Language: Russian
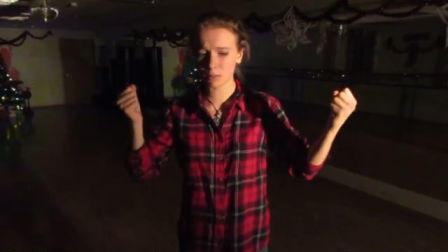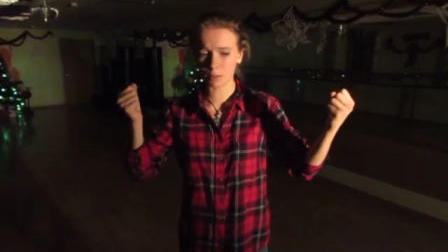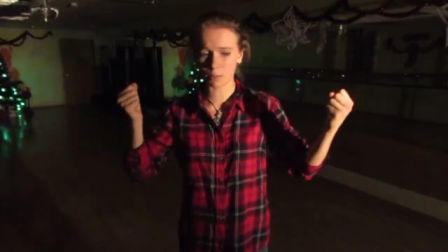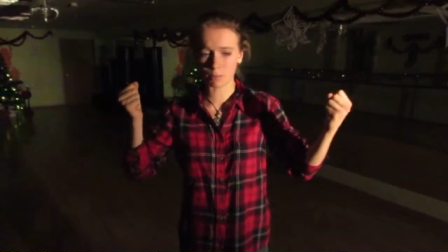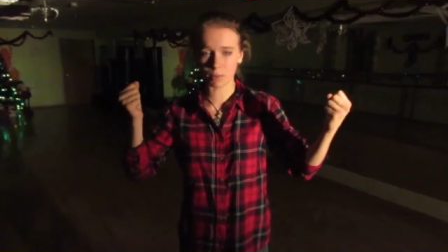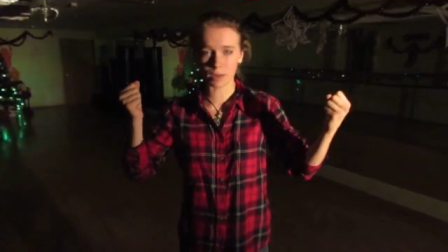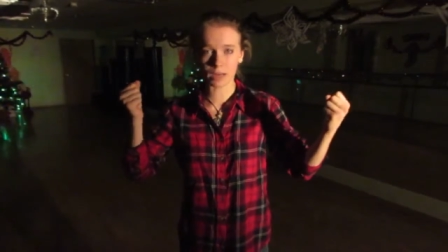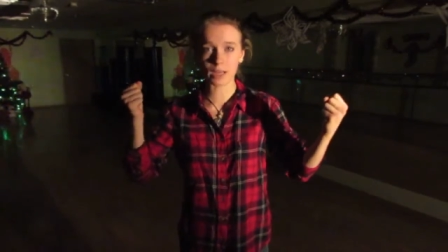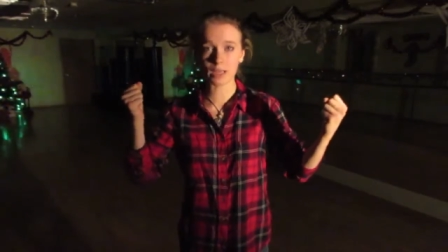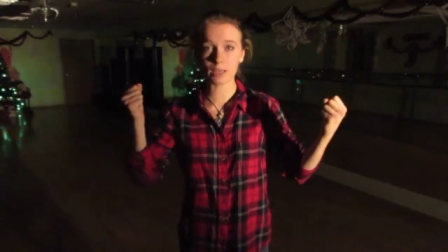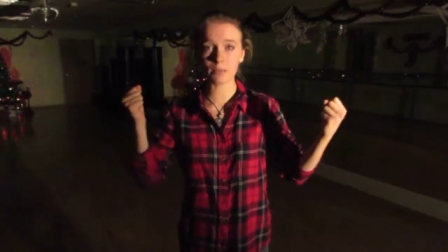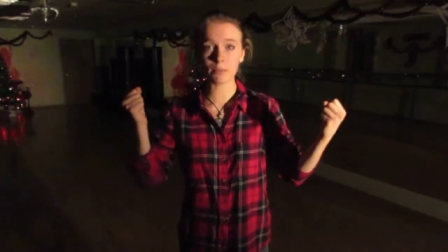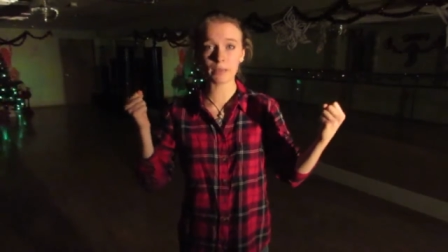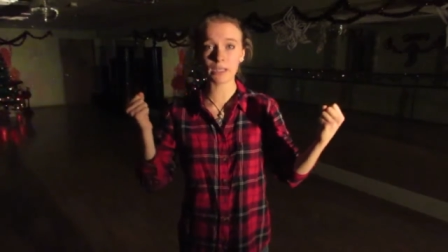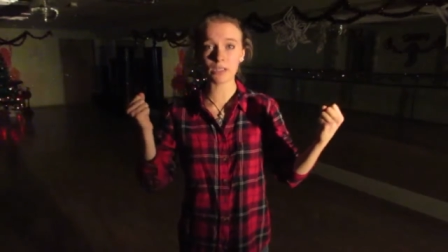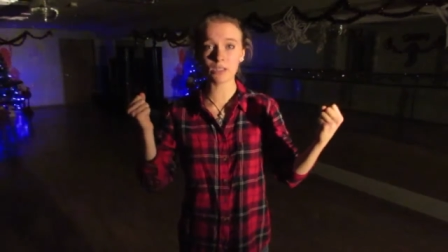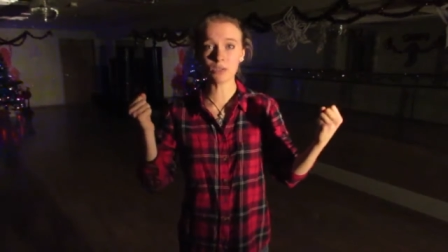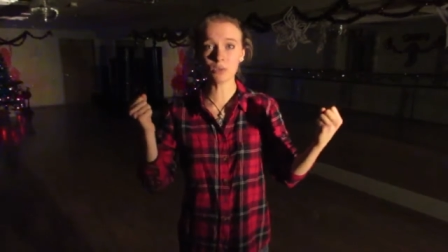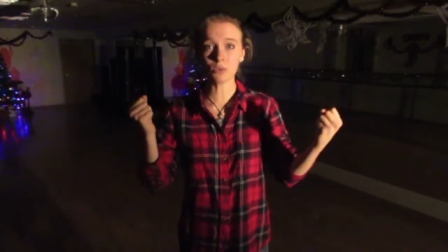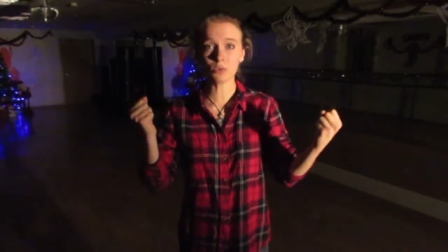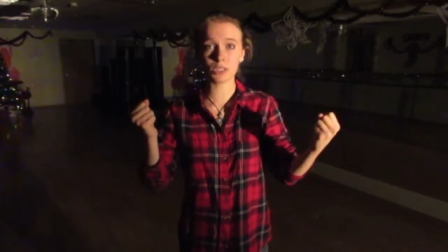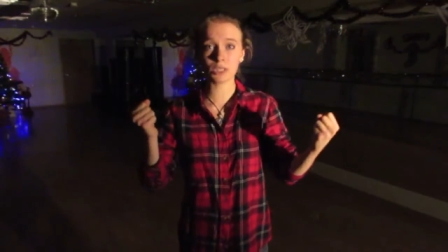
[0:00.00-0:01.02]
пока не
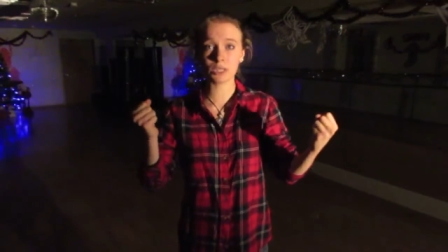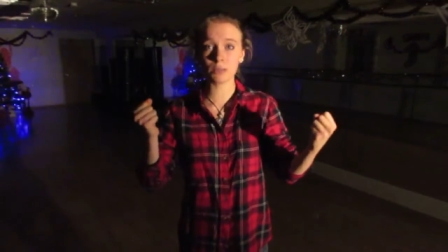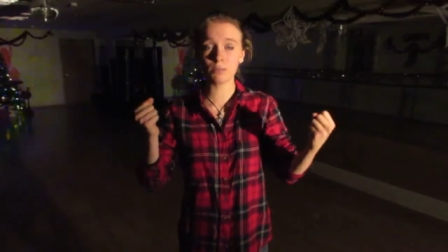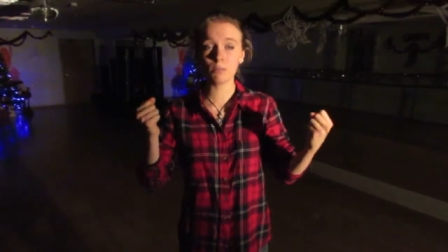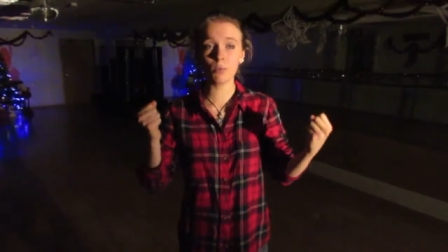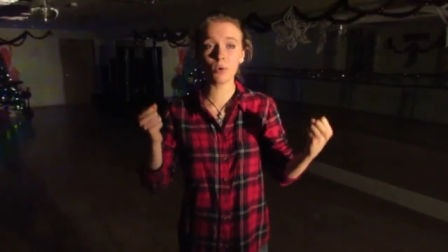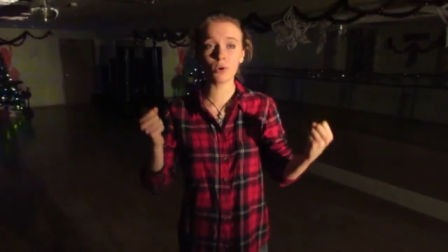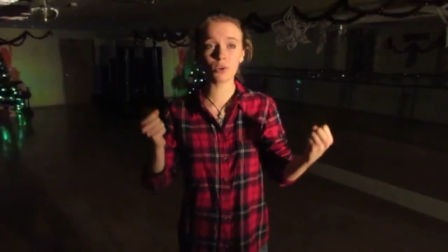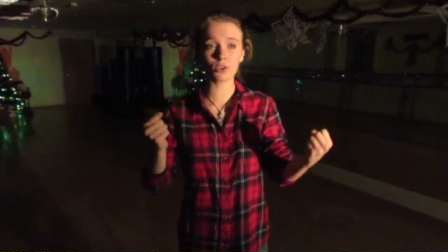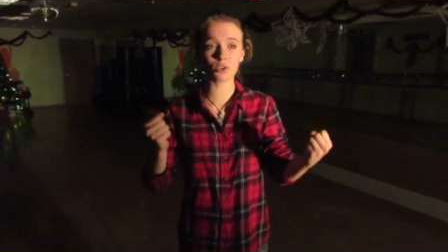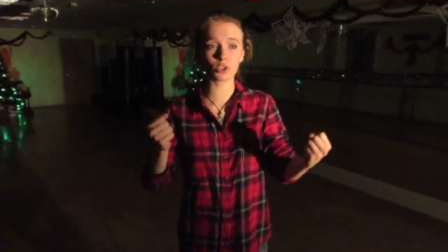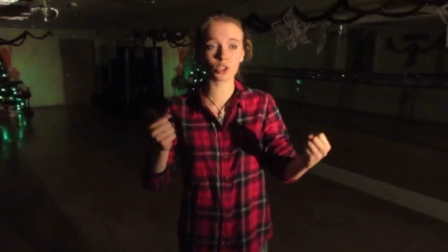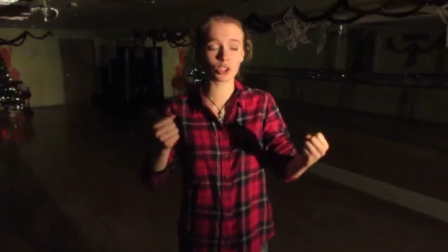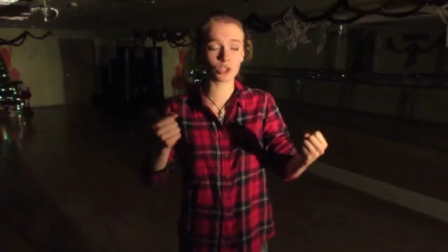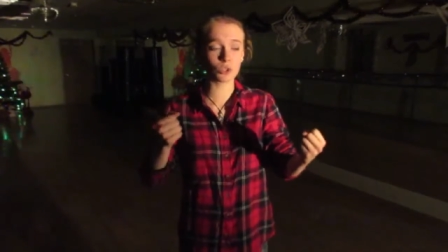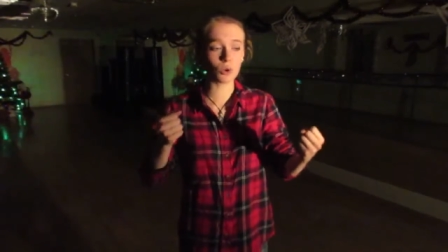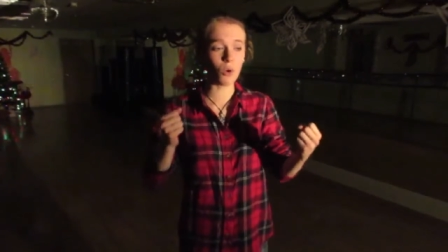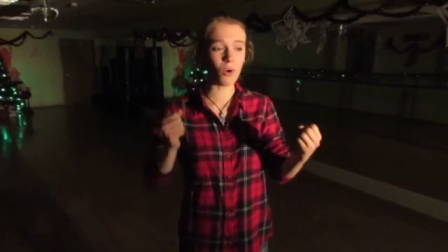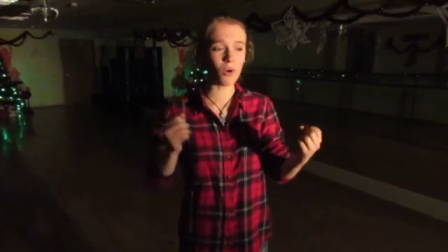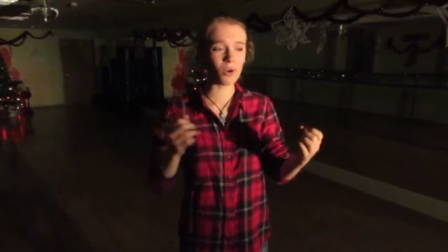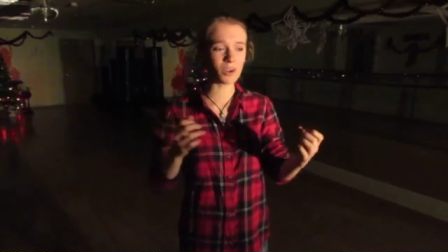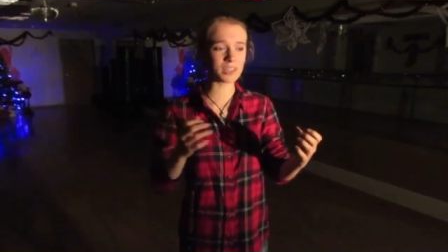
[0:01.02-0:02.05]
проснулся и понял,
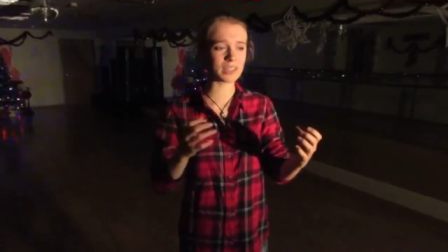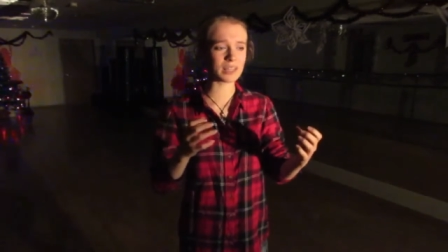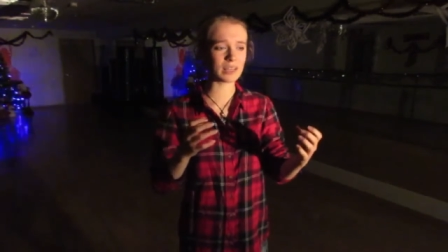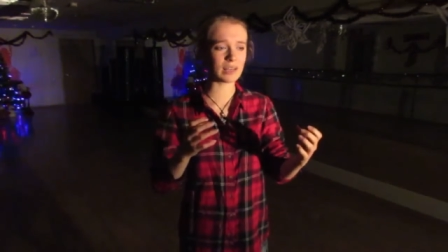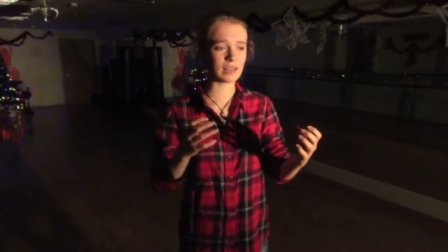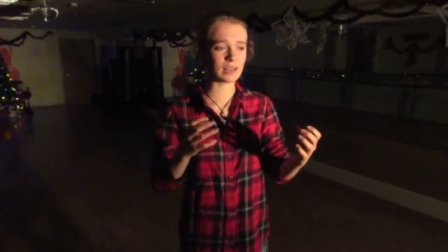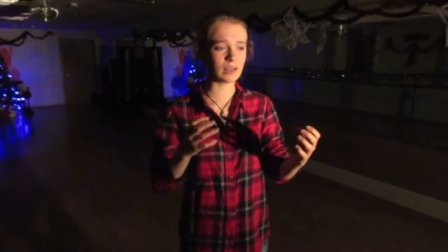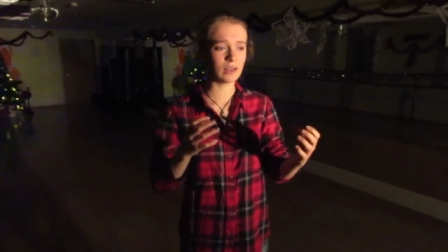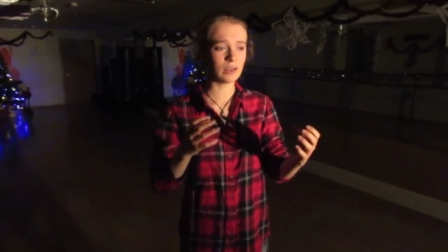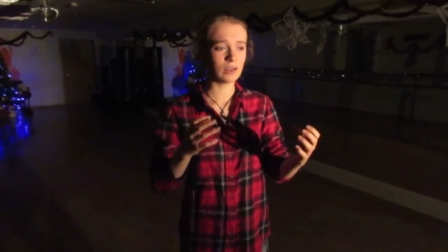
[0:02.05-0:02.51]
что отняли